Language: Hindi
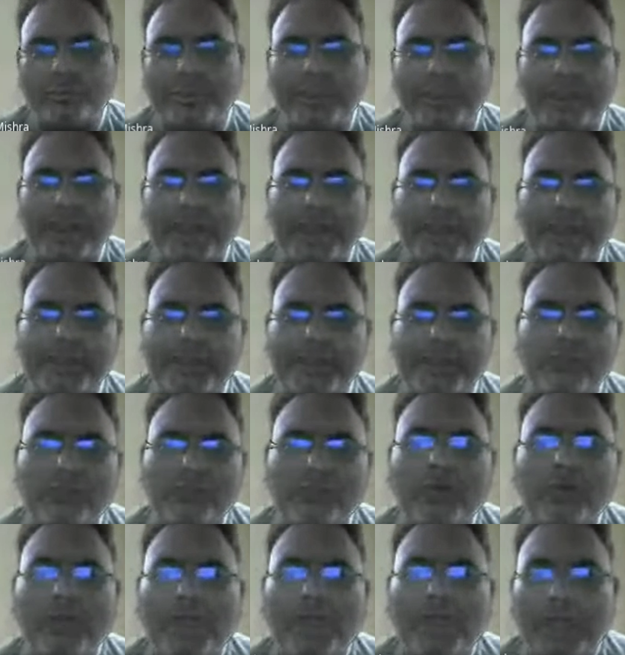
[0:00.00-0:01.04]
मेरे
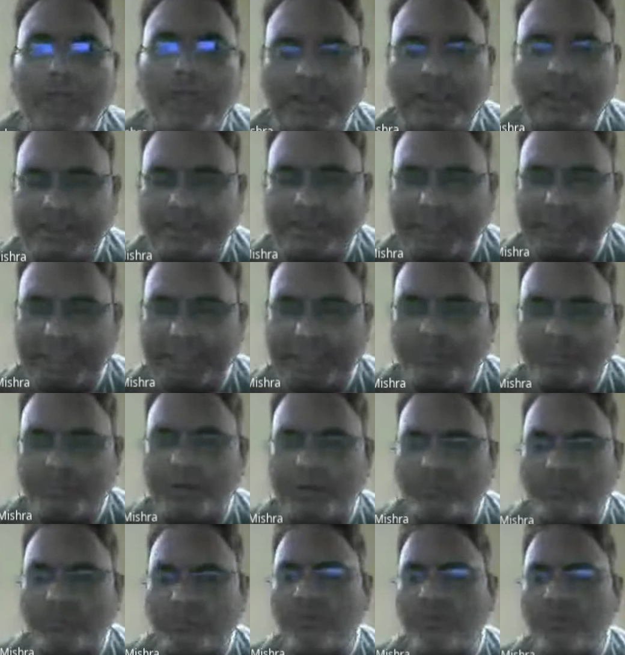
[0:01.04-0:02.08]
ऊपर आपका
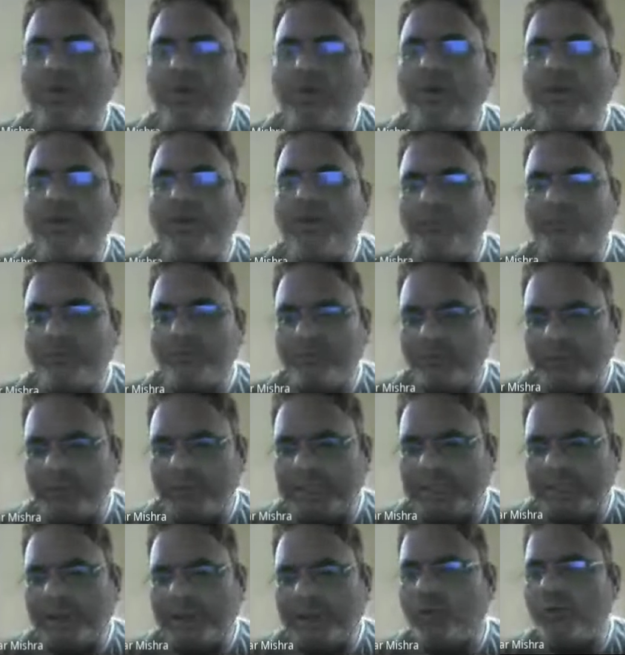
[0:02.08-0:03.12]
कृपा बनता
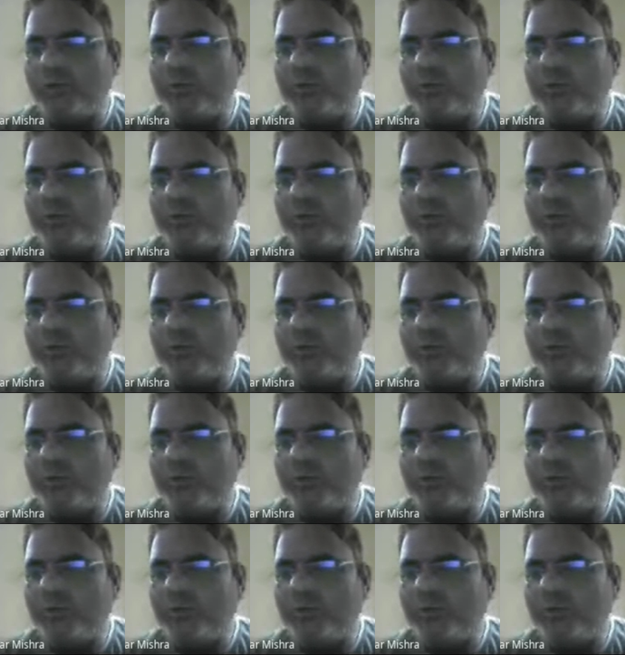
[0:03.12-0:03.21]
है